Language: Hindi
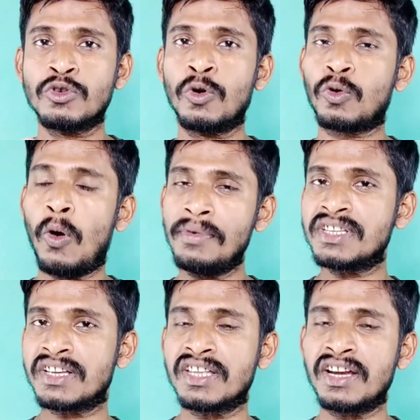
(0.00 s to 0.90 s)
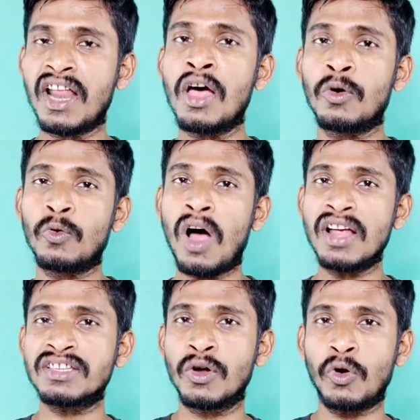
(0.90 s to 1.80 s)
जो कमेंट सेक्शन है ना
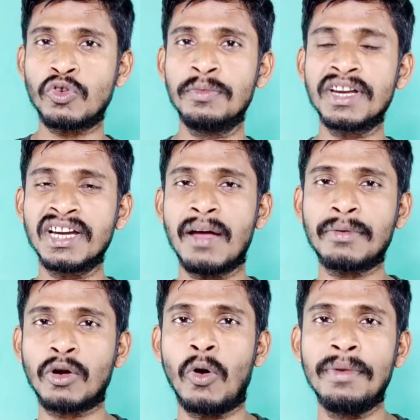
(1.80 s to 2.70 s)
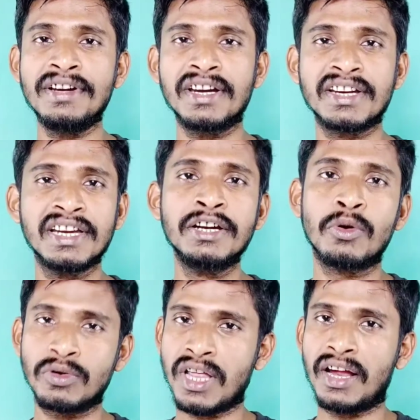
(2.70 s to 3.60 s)
वहाँ से ऑटोमेटिकली आपका कमेंट
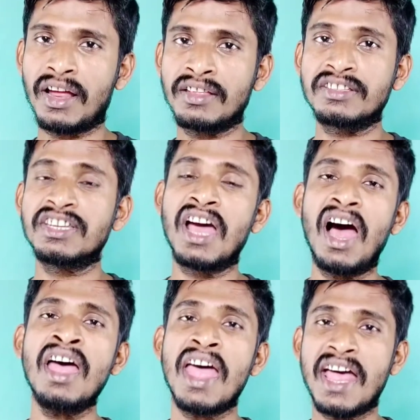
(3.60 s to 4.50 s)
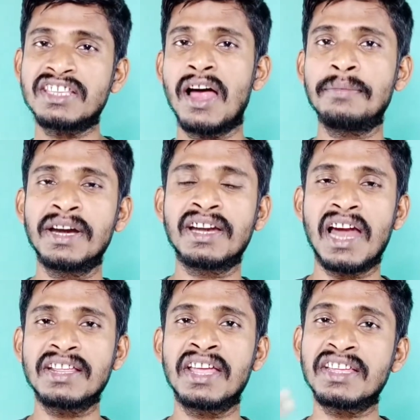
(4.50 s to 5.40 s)
डिलीट हो जाएगा जी हाँ ऐसा अपडेट
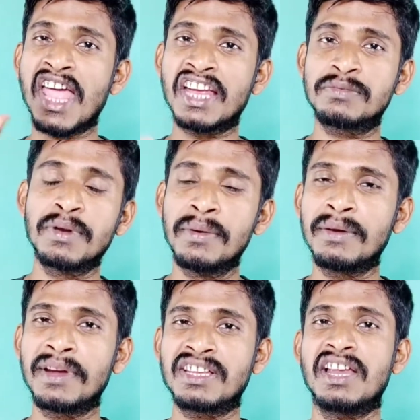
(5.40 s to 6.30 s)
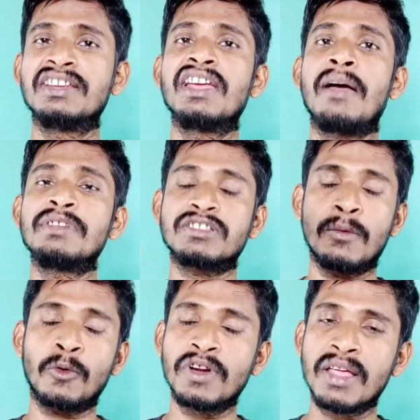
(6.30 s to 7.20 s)
ला रही है ये एक्सपेरिमेंट में चल रही है अभी
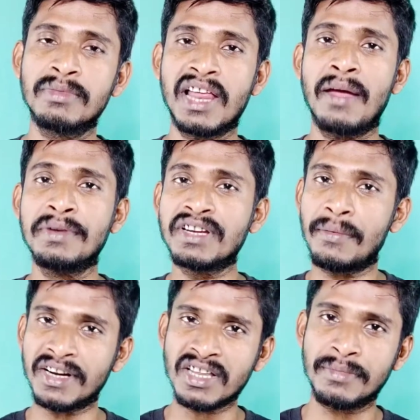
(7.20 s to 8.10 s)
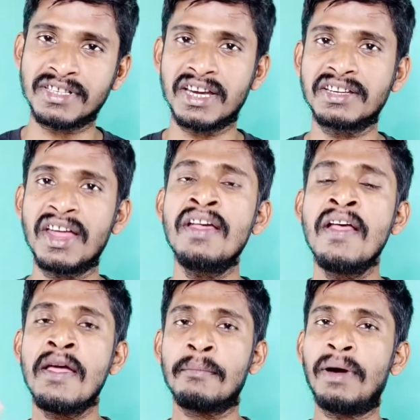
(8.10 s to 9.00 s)
सबको नहीं मिला है बीटा वर्जन में चल रही है
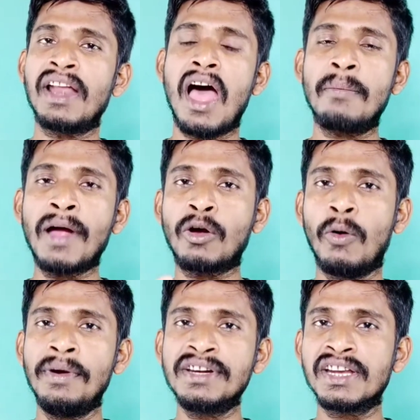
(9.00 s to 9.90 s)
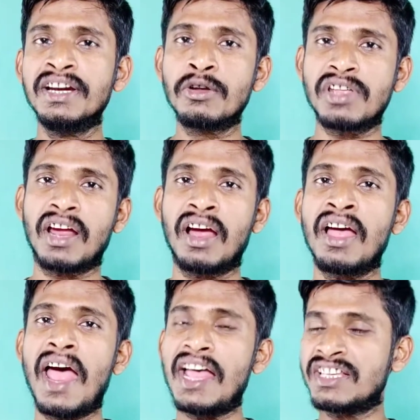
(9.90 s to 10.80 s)
बट आपका कमेंट डिलीट हो जाएगा
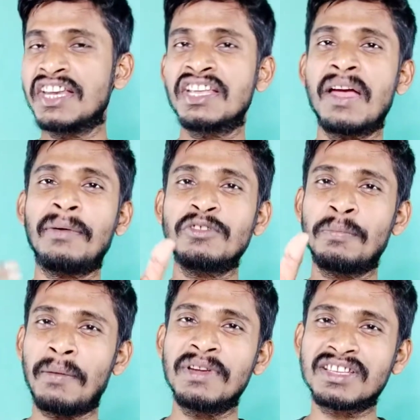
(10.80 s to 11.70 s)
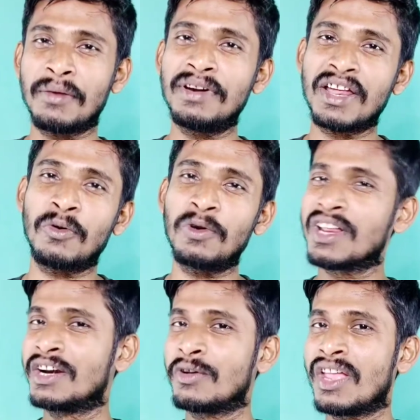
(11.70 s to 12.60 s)
ऐसा नहीं कि आपका जो पब्लिश कमेंट है वो
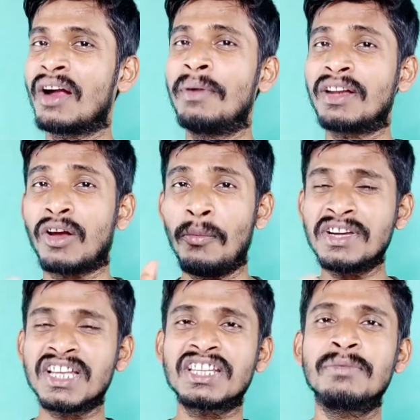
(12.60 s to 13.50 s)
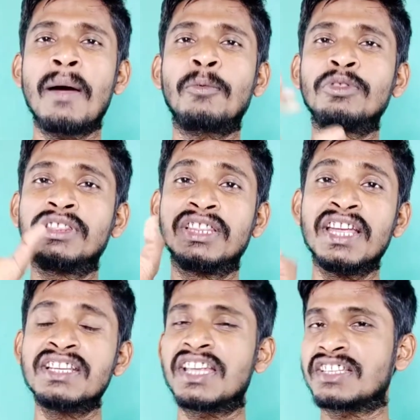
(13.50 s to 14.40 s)
डिलीट हो जाएगा बट कमेंट सेक्शन में आपको
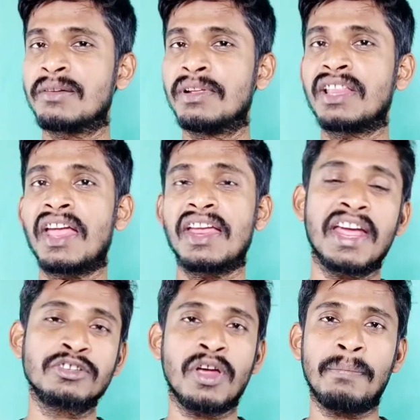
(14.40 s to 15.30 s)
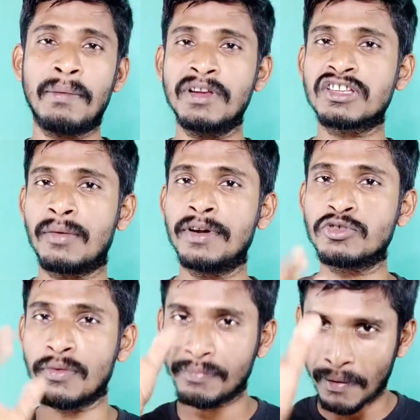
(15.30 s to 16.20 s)
तीन सेक्शन मिलता है एक जो है पब्लिश
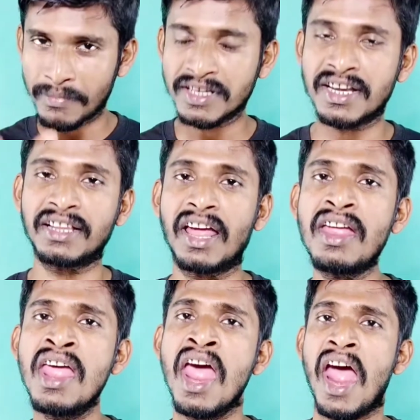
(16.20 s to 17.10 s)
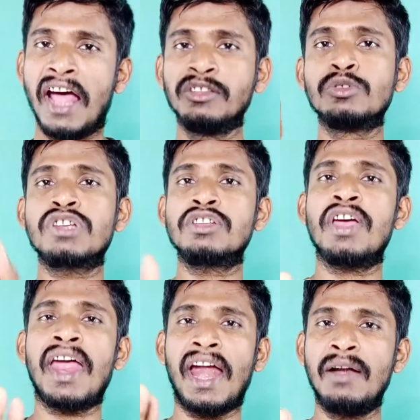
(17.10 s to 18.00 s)
कमेंट जो भी पब्लिश रहता है एंड दूसरा
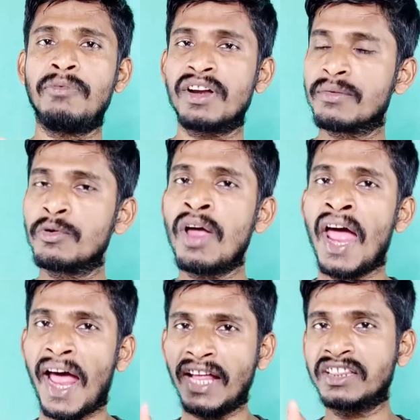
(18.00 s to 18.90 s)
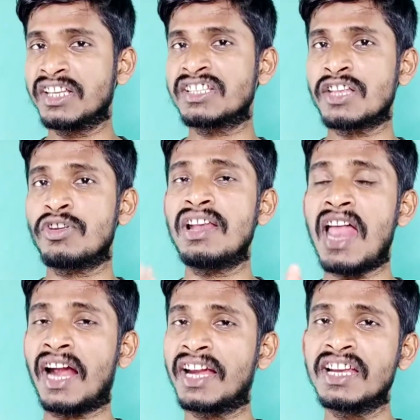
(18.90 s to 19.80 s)
जो है हेल्प फॉर रिव्यू एंड तीसरा जो है
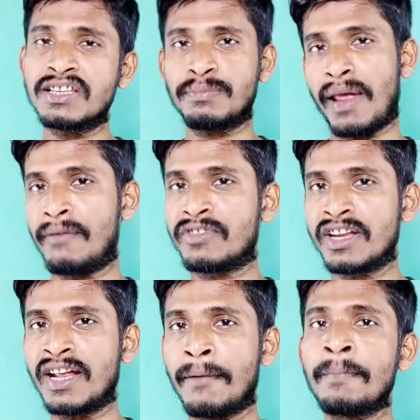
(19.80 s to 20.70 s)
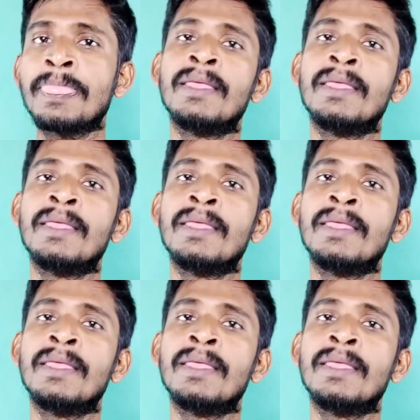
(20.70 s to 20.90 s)
लाकिली स्पैम ठीक है